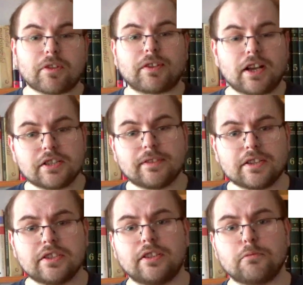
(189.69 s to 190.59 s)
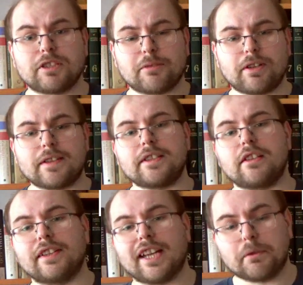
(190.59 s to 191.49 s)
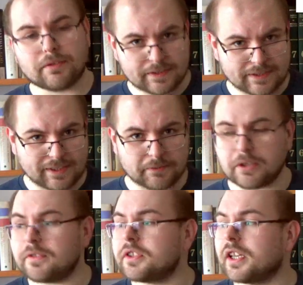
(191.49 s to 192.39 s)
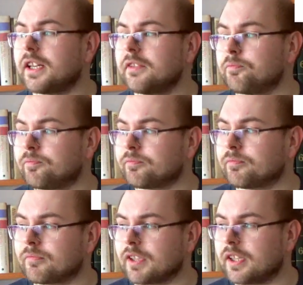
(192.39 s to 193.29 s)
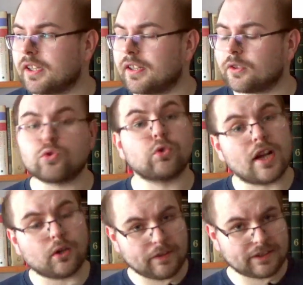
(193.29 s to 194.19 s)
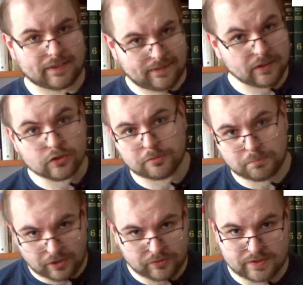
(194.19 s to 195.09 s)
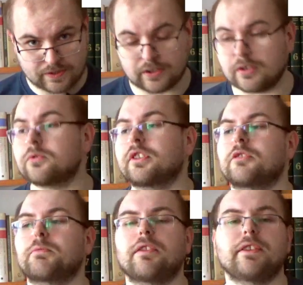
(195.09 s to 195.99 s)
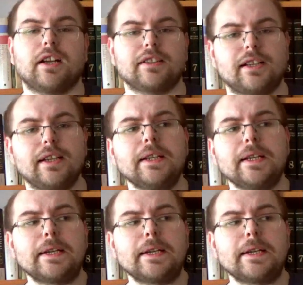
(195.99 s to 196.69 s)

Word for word: W każdym razie no, bezapelacyjnie wygrały dwa cykle, mianowicie mm, e, Argumentacji, to jest pierwszy cykl, który się pojawi na kanale.